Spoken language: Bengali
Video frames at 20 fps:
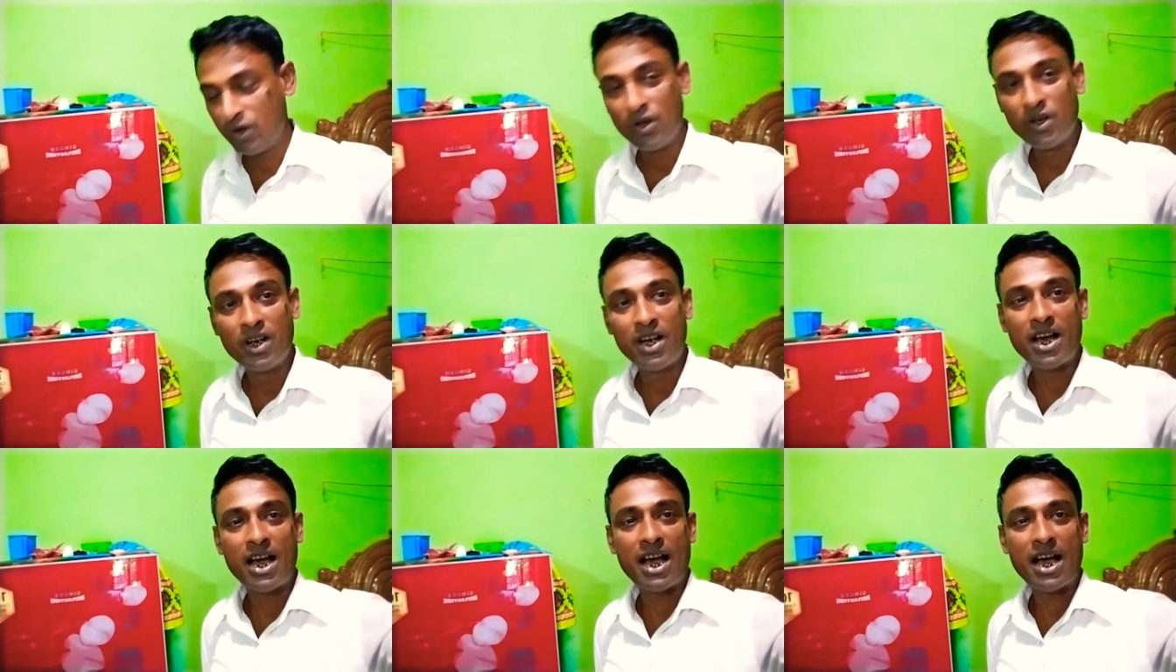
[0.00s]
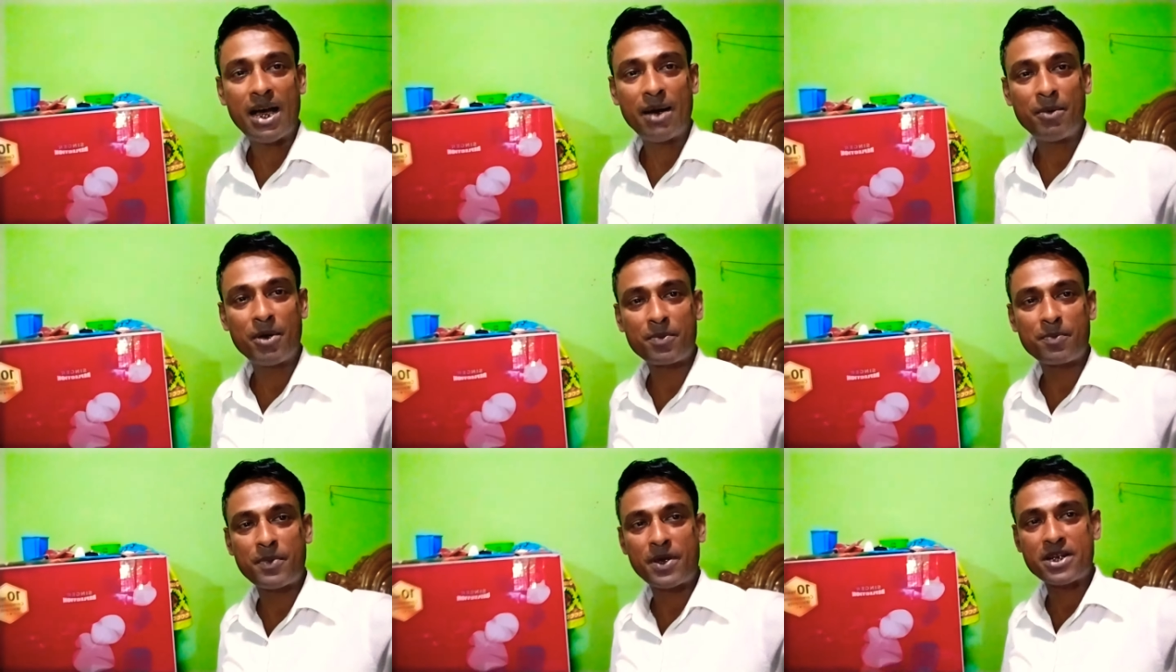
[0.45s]
আমার
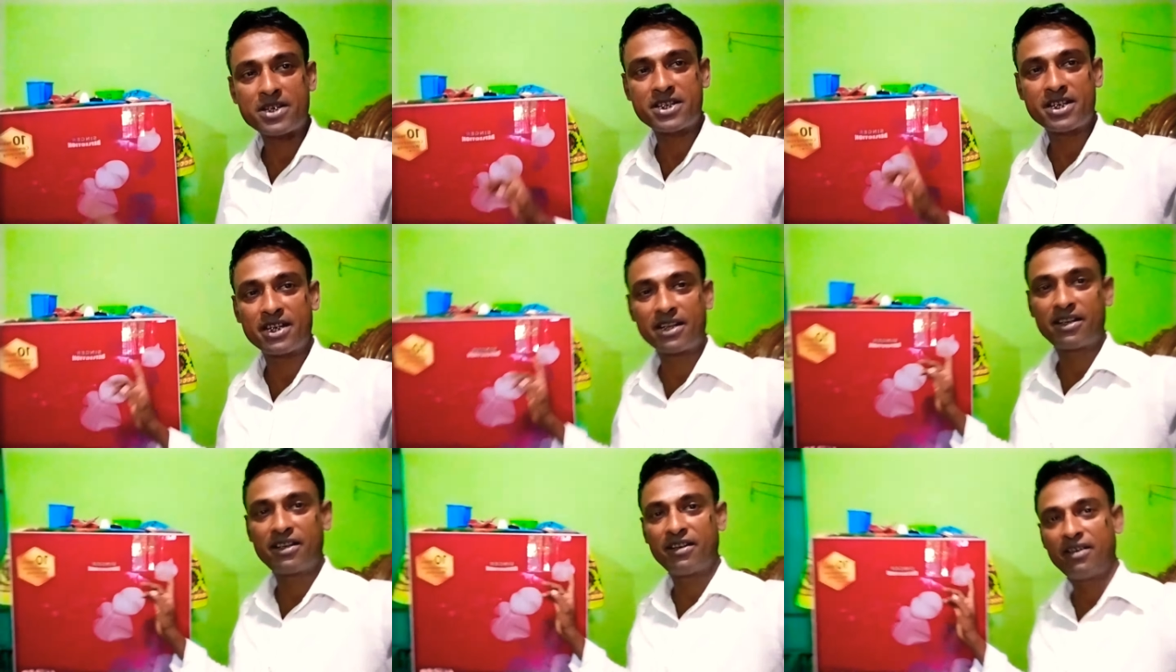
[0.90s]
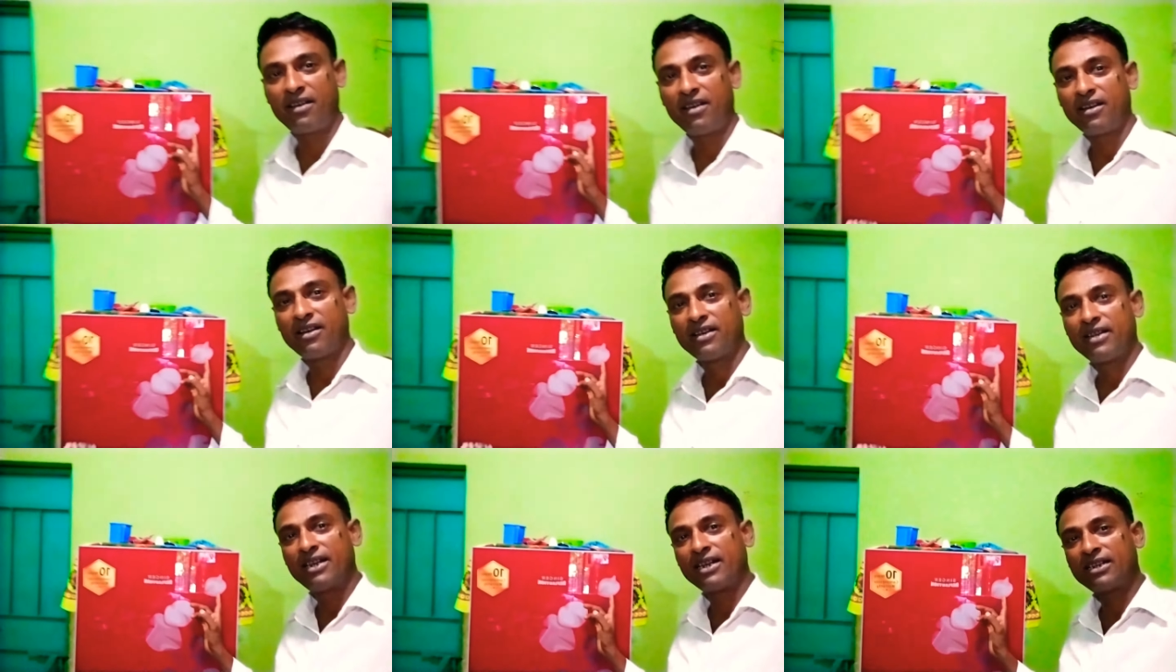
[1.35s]
পাশে একটি
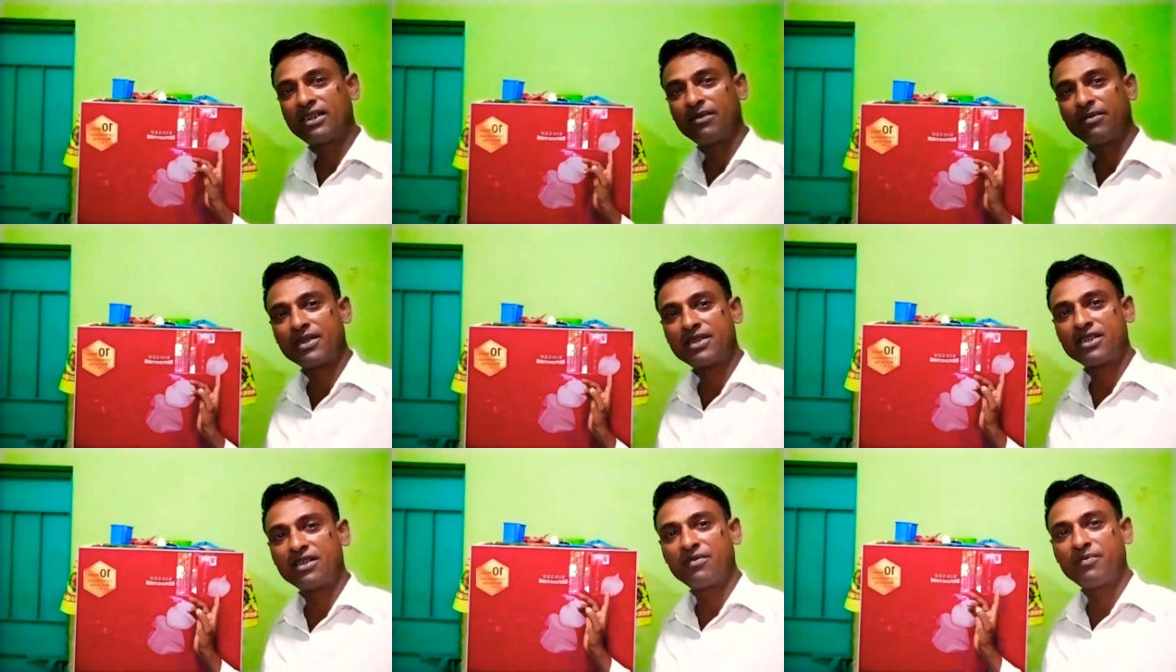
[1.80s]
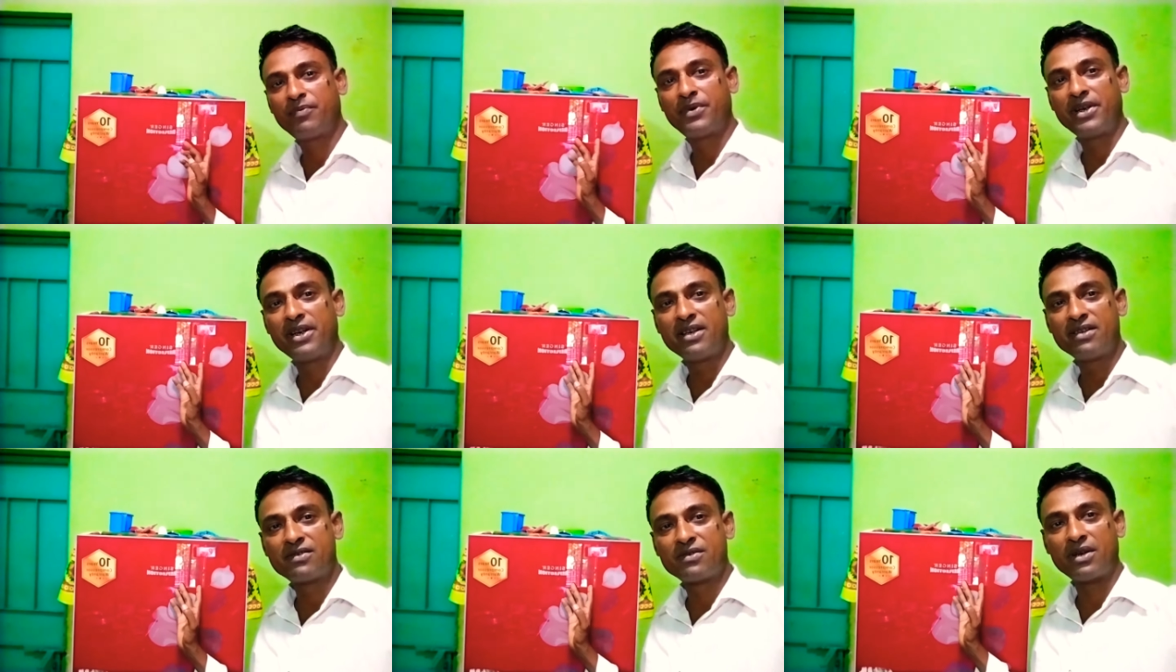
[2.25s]
দেখতে পাচ্ছেন ফ্রিজ
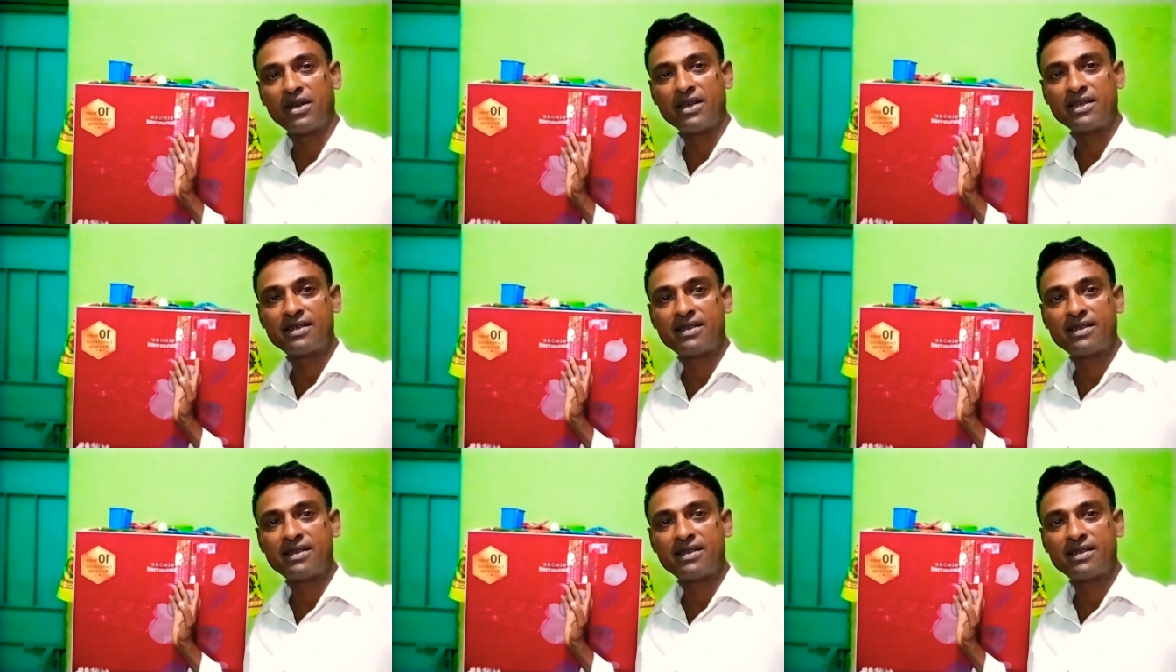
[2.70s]
রয়েছে